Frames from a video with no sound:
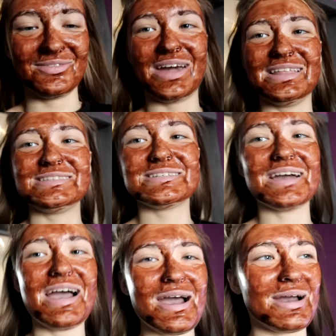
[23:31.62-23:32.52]

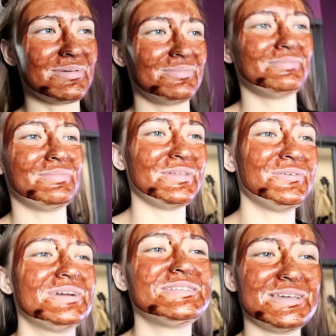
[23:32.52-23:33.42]
Ванечка,
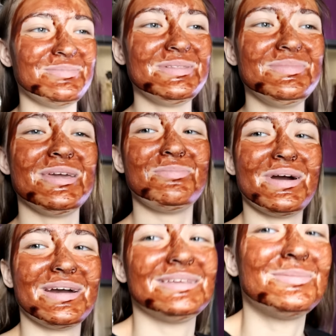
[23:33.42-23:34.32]
понюхай, чем от меня
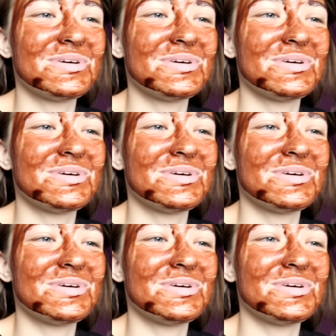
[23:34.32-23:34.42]
пахнет,